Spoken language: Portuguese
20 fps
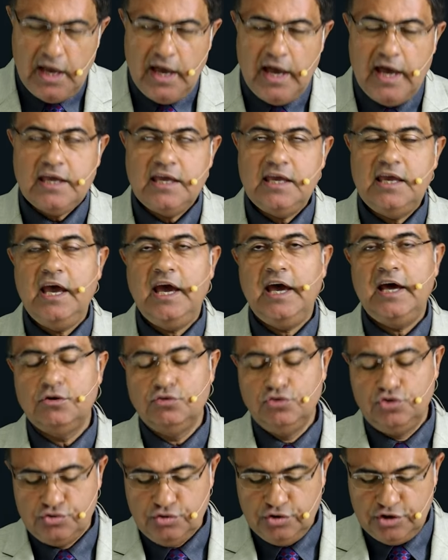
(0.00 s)
é que
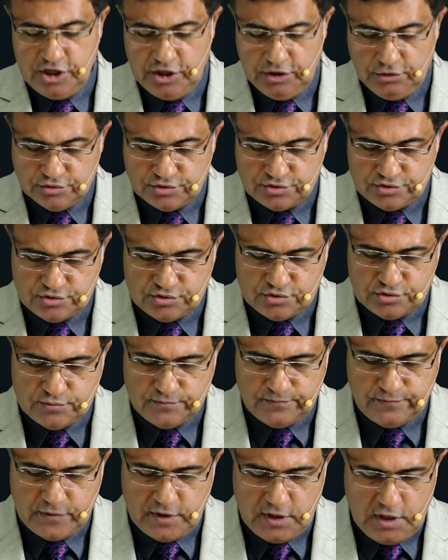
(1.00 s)
eram judeus
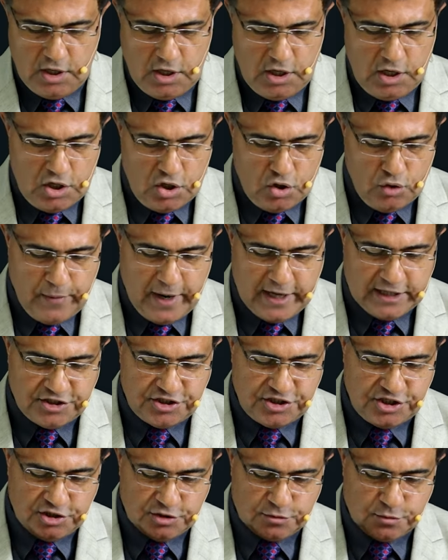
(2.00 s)
e o
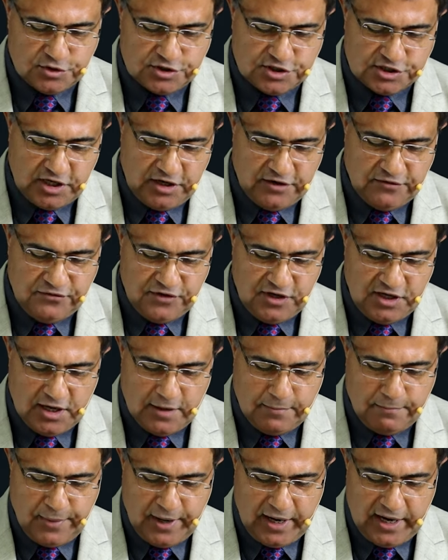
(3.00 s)
batismo
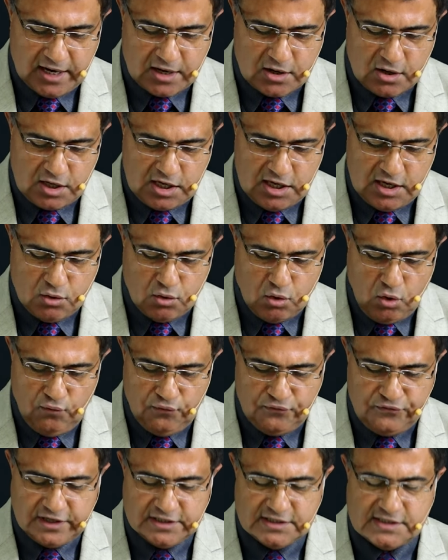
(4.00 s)
servia para que
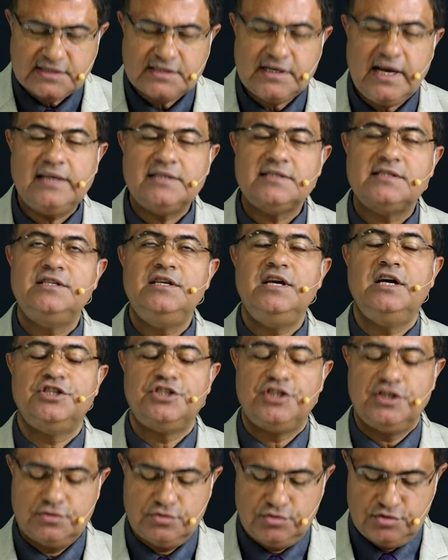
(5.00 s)
confessassem a
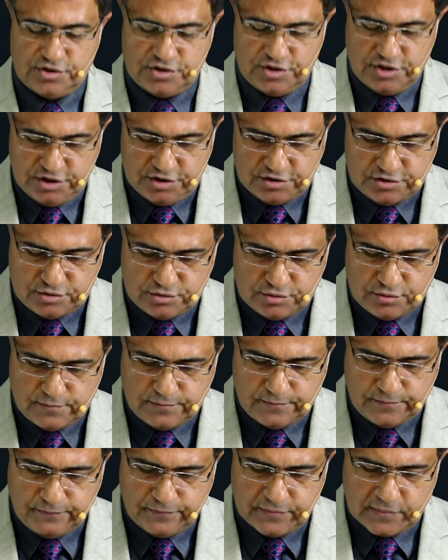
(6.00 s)
Jesus Cristo.
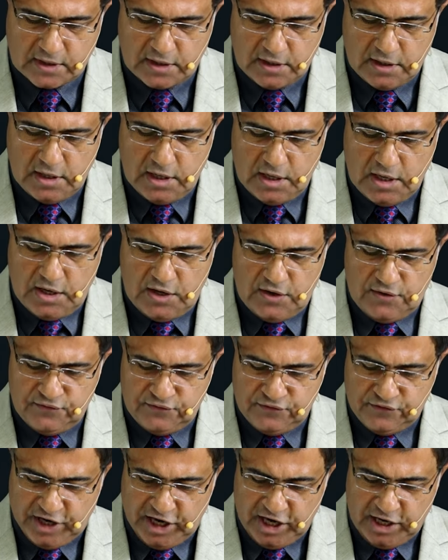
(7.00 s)

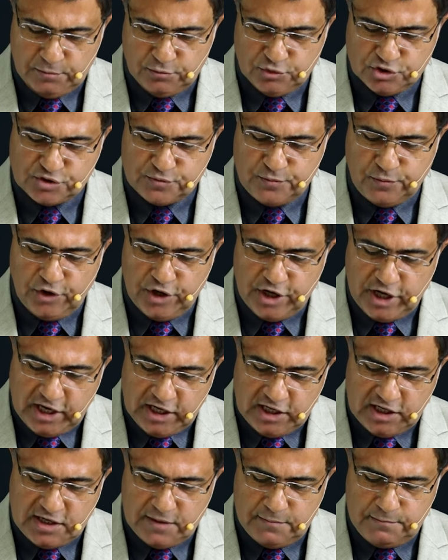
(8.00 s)
Vemos,
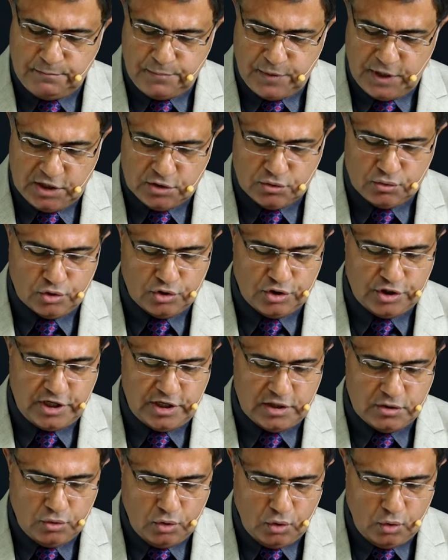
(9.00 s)
porém, que Pedro
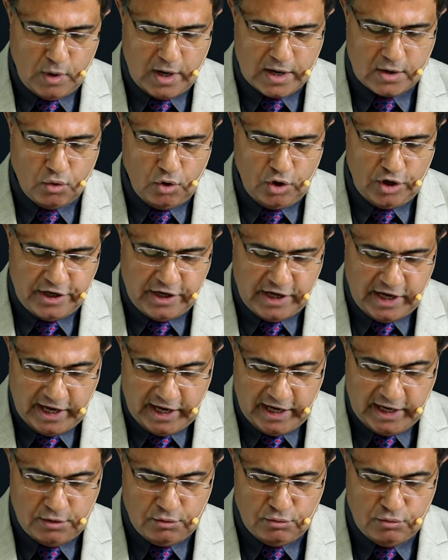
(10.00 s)
ordenou a
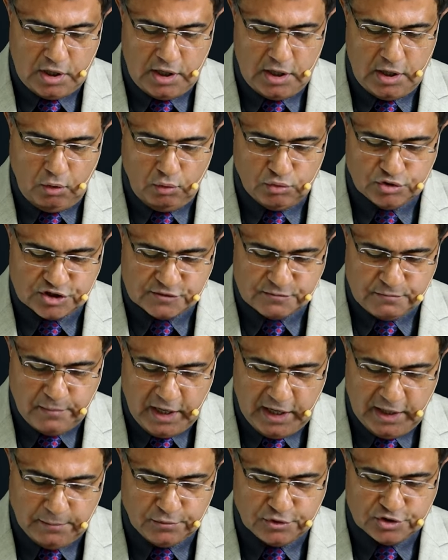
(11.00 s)
Cornélio e aos
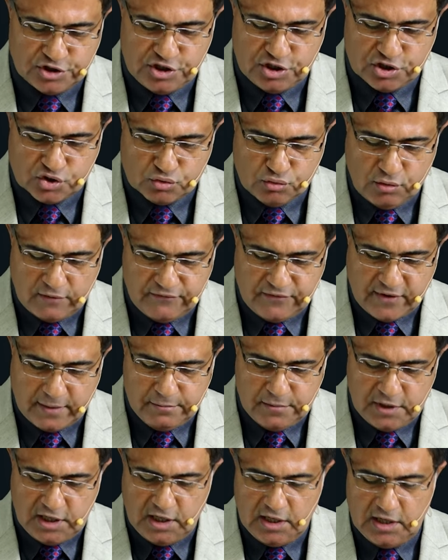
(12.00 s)
membros de sua
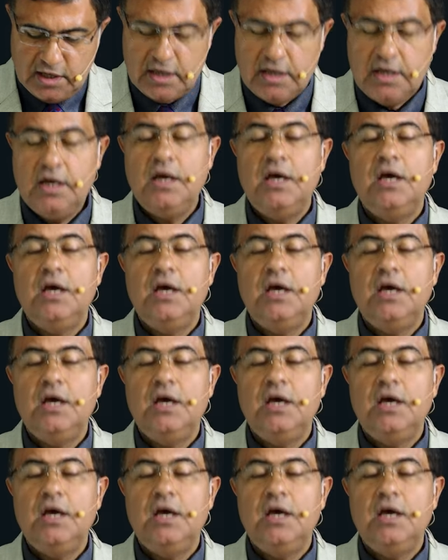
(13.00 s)
família